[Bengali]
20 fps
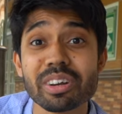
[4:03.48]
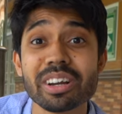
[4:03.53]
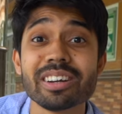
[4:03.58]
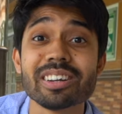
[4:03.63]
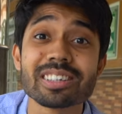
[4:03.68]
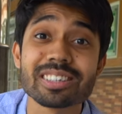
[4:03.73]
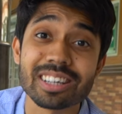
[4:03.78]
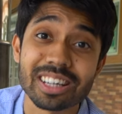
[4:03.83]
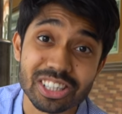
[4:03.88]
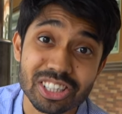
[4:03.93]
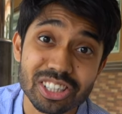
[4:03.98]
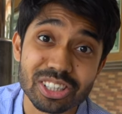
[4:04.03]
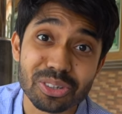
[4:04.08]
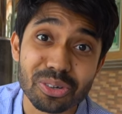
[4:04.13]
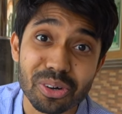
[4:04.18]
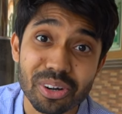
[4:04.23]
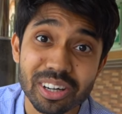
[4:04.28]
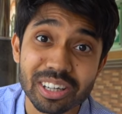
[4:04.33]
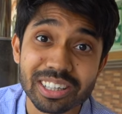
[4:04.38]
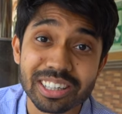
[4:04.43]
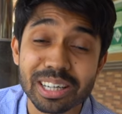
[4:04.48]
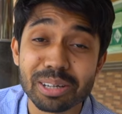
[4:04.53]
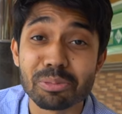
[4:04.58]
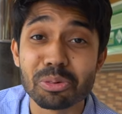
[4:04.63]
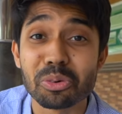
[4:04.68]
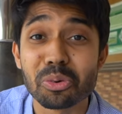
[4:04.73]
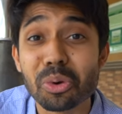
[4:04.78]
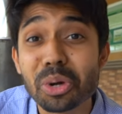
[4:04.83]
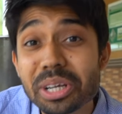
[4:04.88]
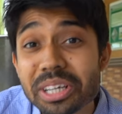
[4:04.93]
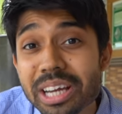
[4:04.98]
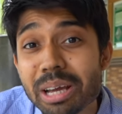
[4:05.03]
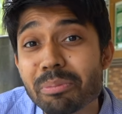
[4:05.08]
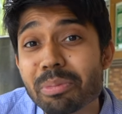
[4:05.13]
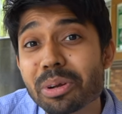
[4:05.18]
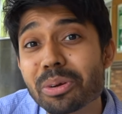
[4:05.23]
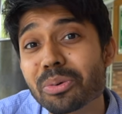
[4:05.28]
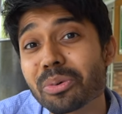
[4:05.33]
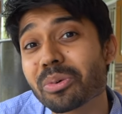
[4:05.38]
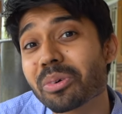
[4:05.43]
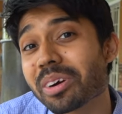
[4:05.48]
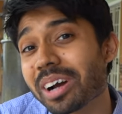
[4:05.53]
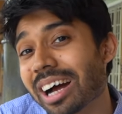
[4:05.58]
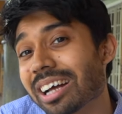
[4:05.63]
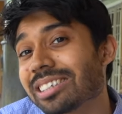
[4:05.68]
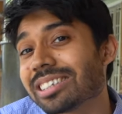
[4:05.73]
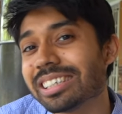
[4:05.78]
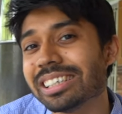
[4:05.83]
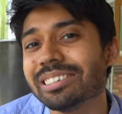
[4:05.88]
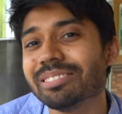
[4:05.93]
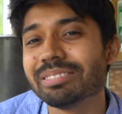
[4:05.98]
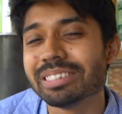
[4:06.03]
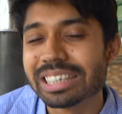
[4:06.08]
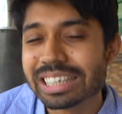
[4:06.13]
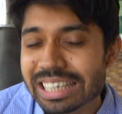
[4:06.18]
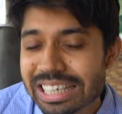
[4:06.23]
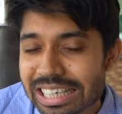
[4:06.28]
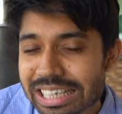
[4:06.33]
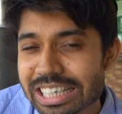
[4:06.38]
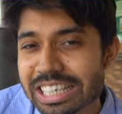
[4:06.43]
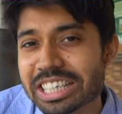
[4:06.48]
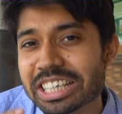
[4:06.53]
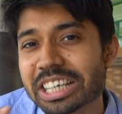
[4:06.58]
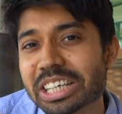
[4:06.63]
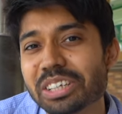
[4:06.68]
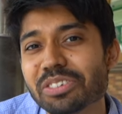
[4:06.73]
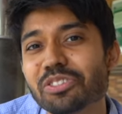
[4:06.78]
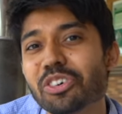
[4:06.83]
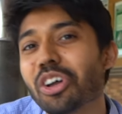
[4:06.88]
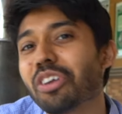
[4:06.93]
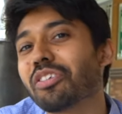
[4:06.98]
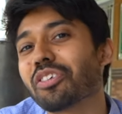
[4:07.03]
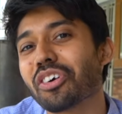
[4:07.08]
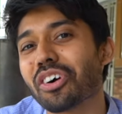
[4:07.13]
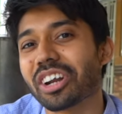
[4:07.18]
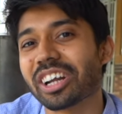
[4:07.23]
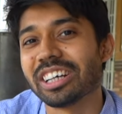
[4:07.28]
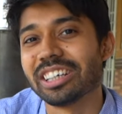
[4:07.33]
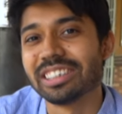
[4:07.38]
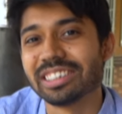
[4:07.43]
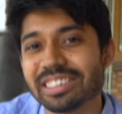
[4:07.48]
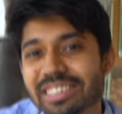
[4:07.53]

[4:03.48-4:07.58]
নিয়ে ডিসকাশন করা এবং ওই টাইপের কোনো কাজে নিজেকে ইনভলভ করা